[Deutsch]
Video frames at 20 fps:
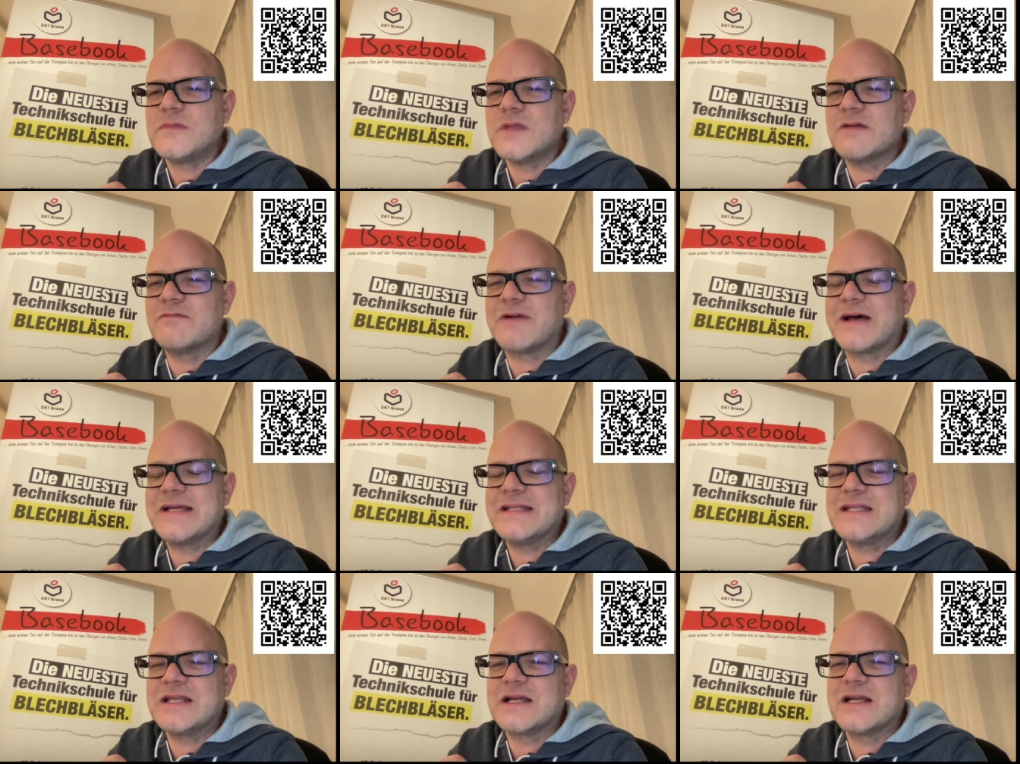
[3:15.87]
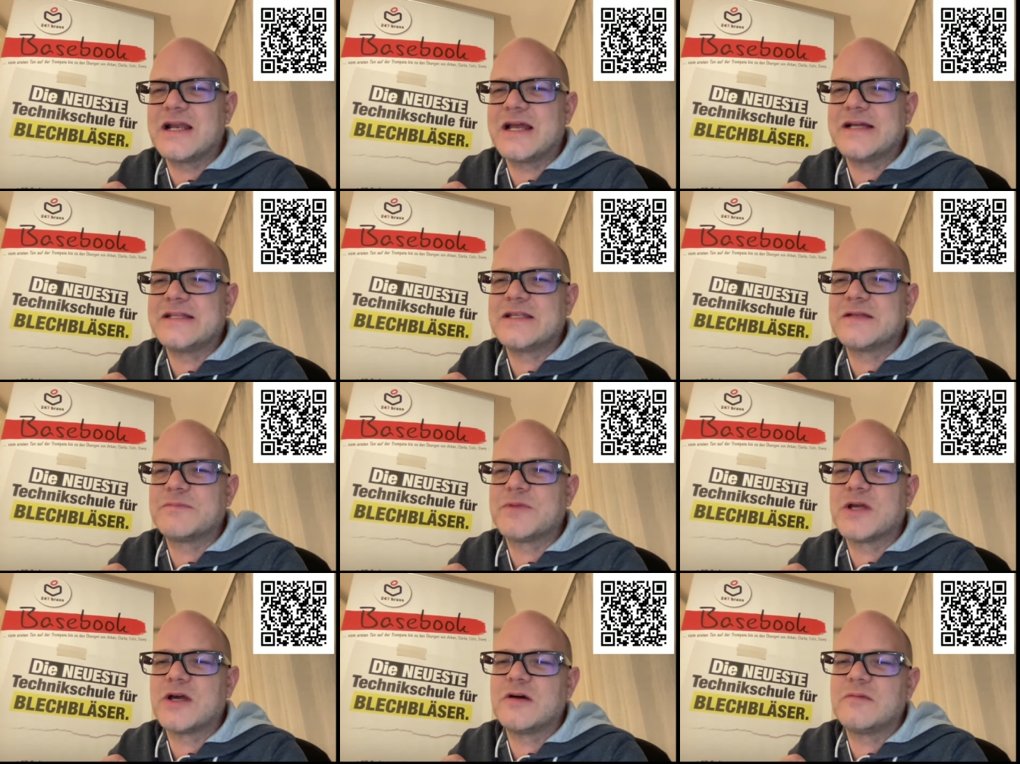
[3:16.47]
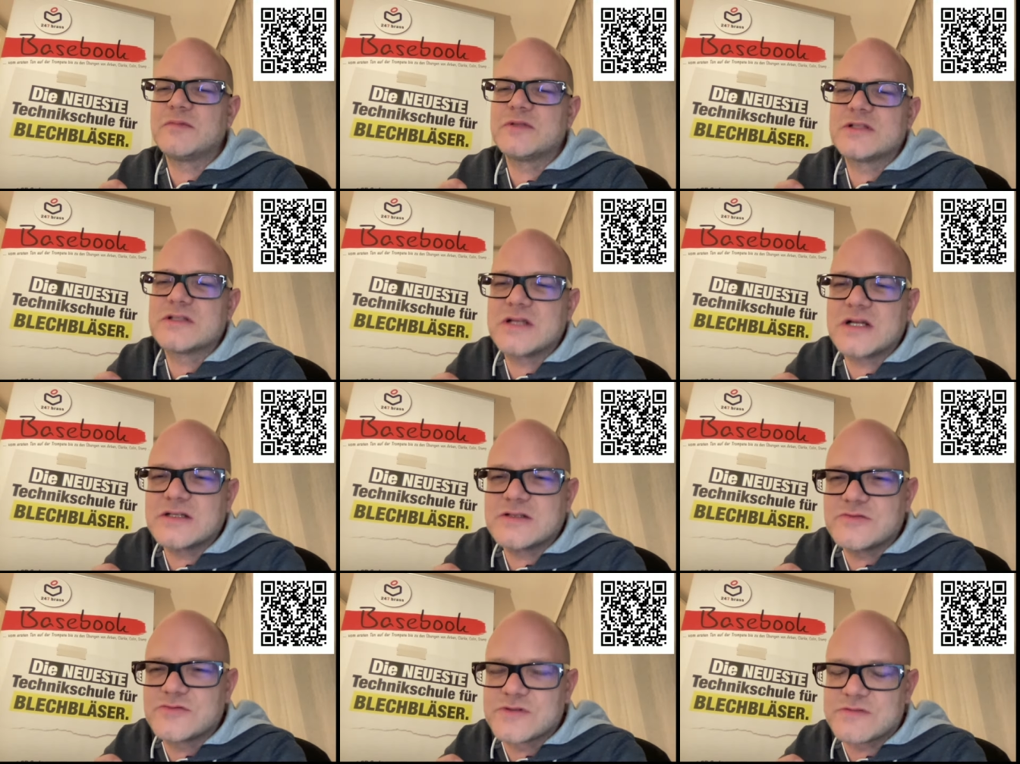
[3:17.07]
weitergeleitet bekommen und
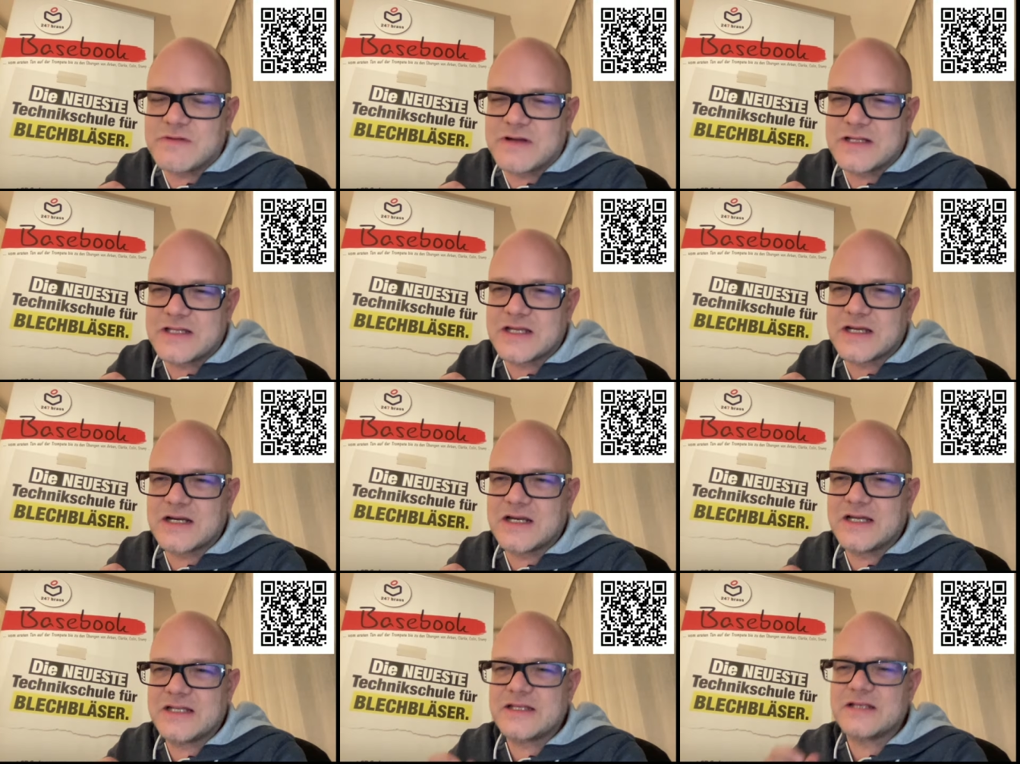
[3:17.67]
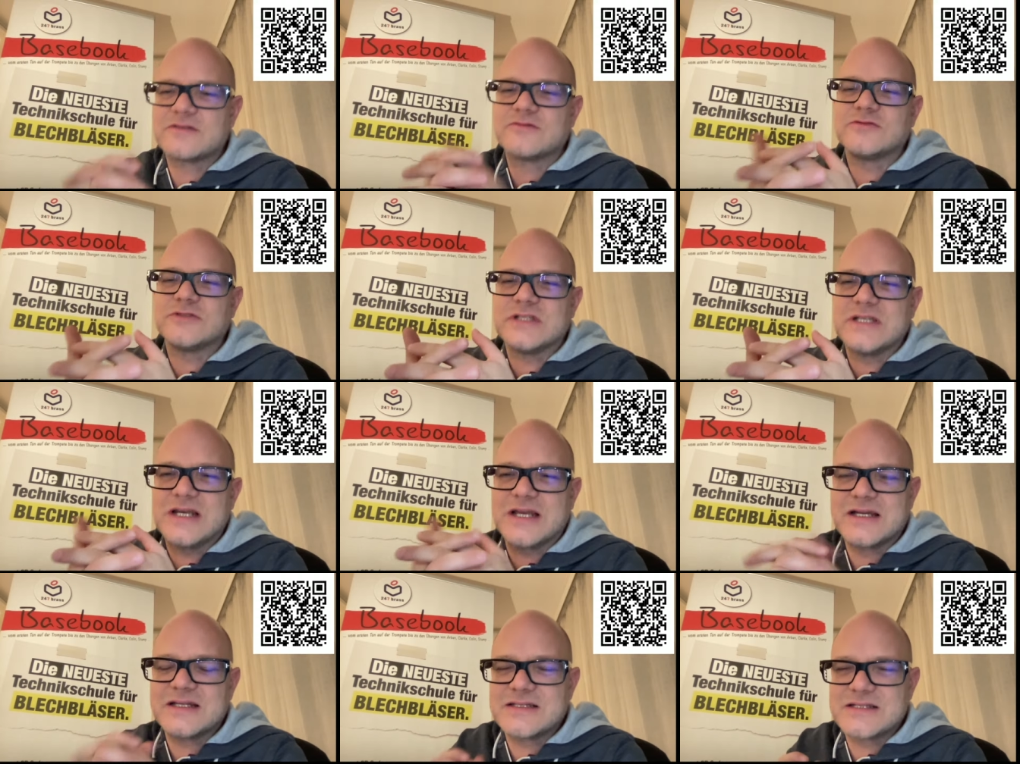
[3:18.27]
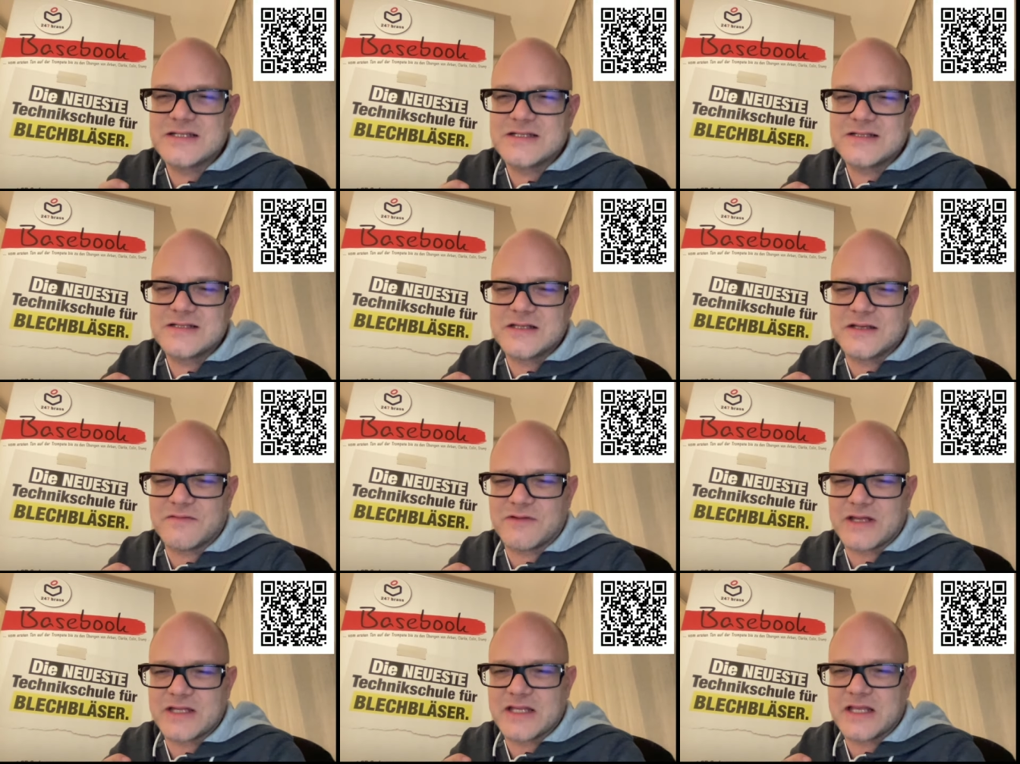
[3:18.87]
hat es uns weitergeleitet und ich leite es jetzt
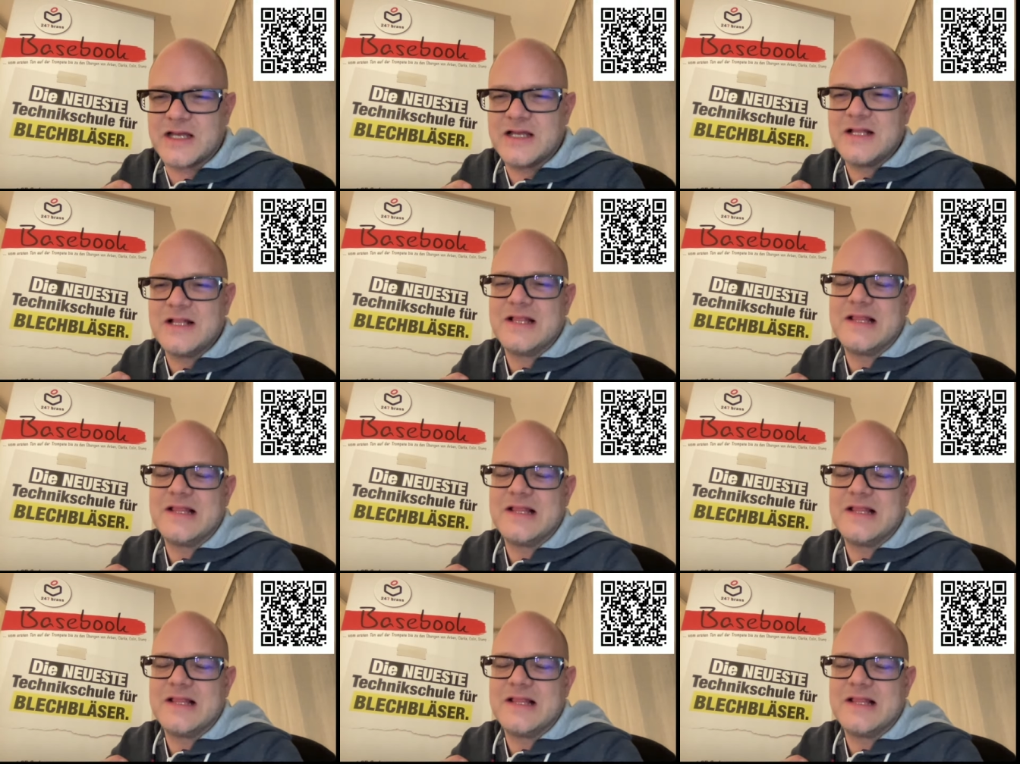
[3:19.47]
dir weiter.